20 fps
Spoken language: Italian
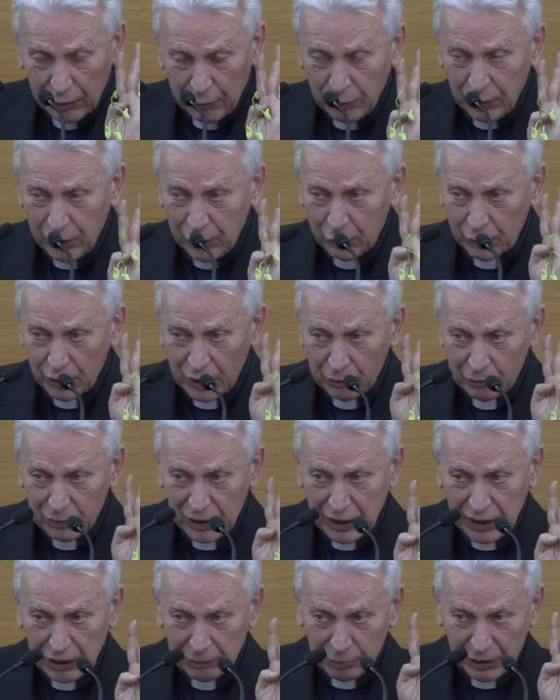e quello
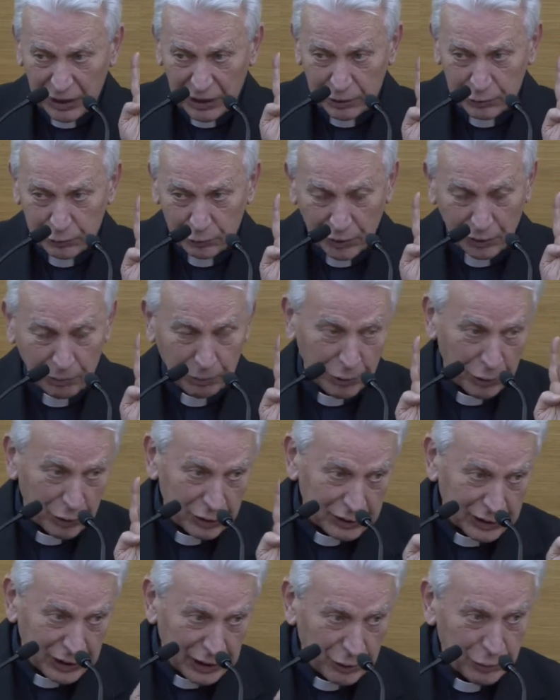che mi ha aperto la
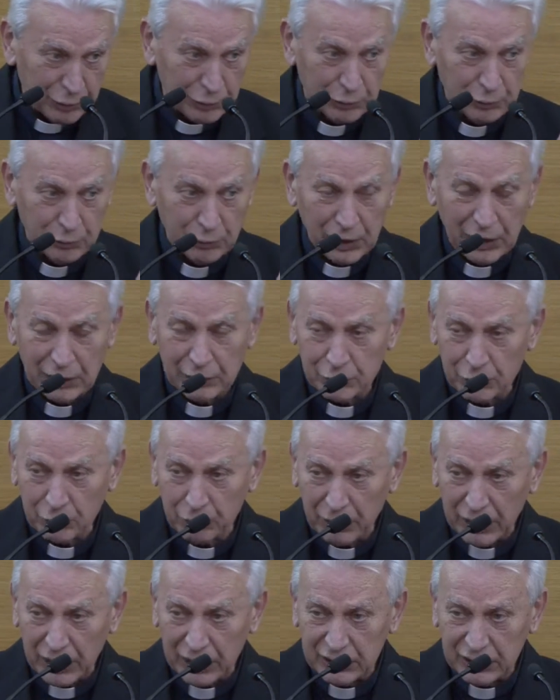porta, ero con un
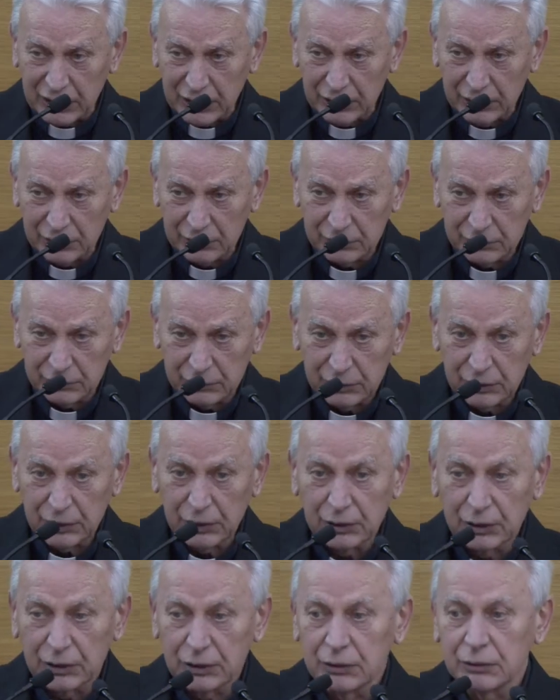altro padre,
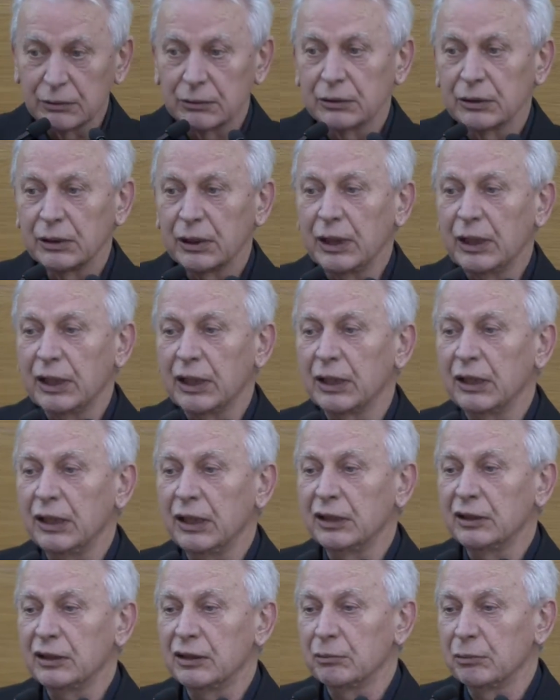
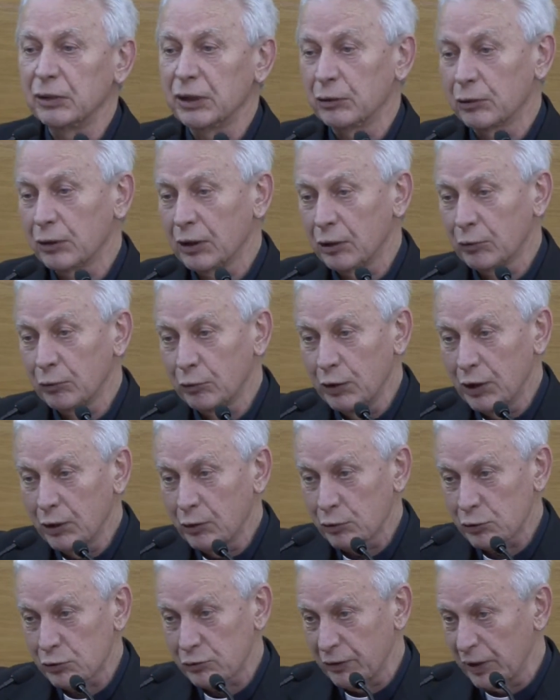era niente meno che
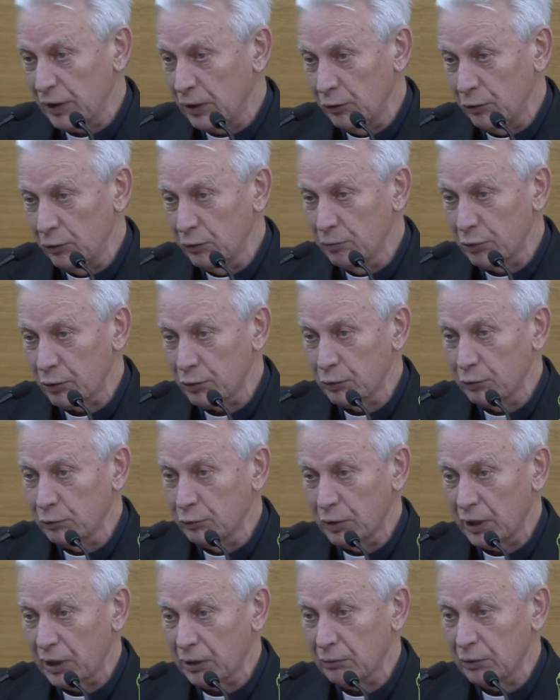l'unico sveglio in
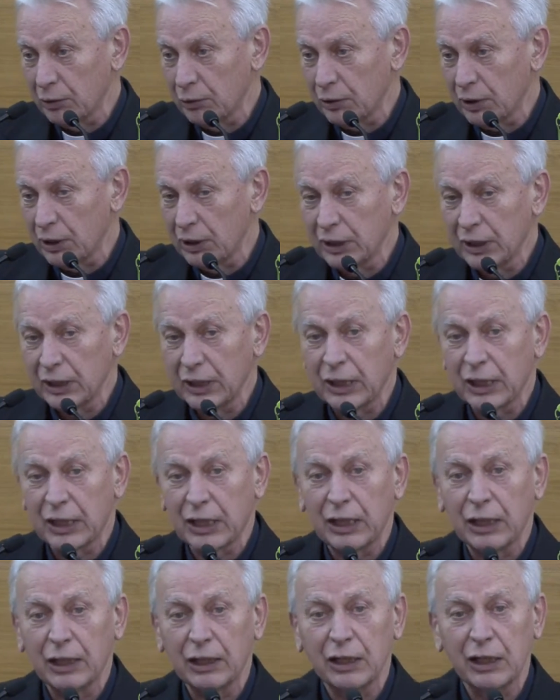procura a quell'ora lì
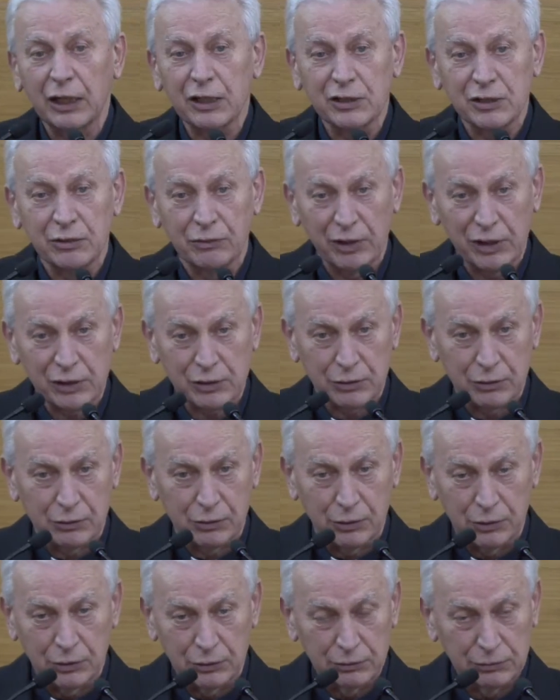che era
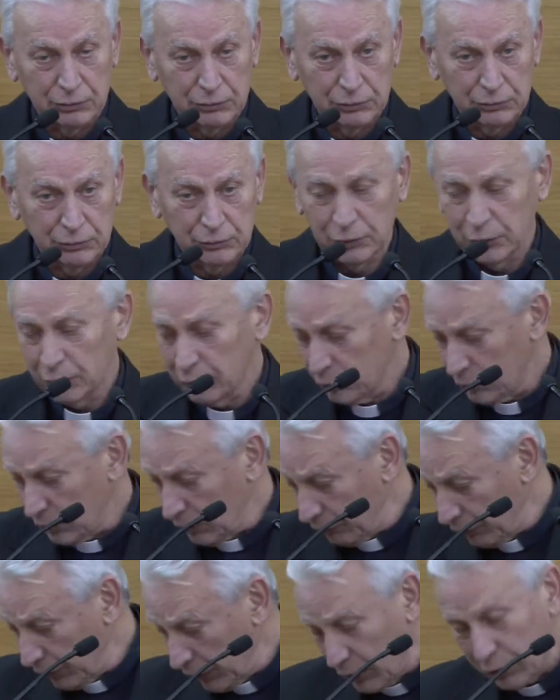l'arcivescovo.
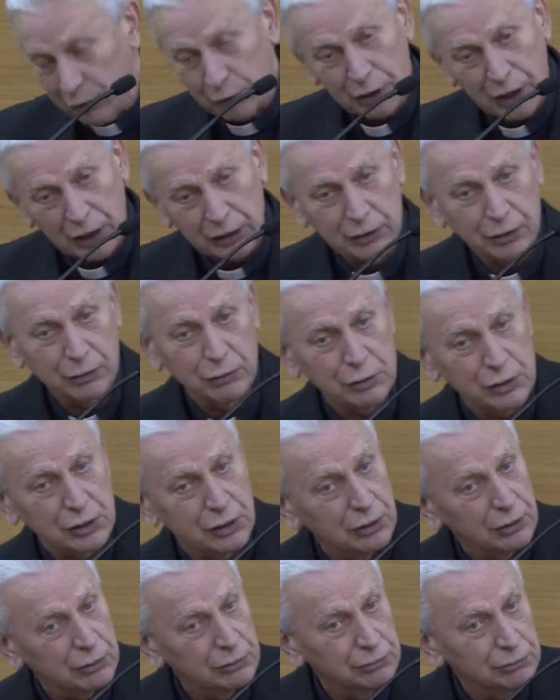Una farina grande
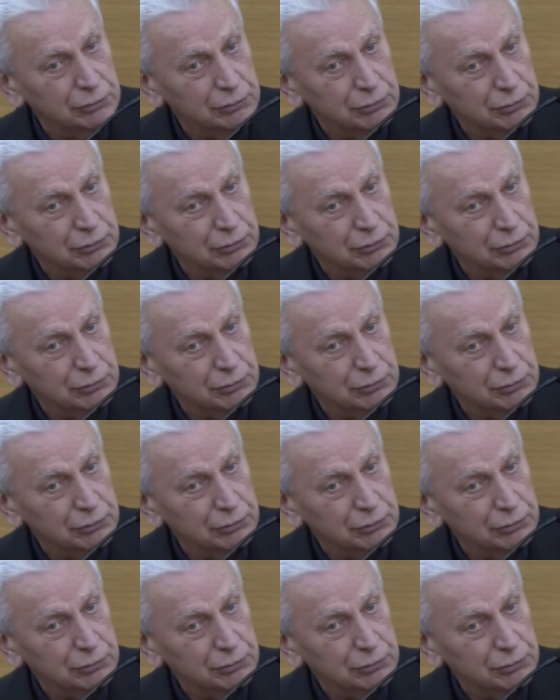così,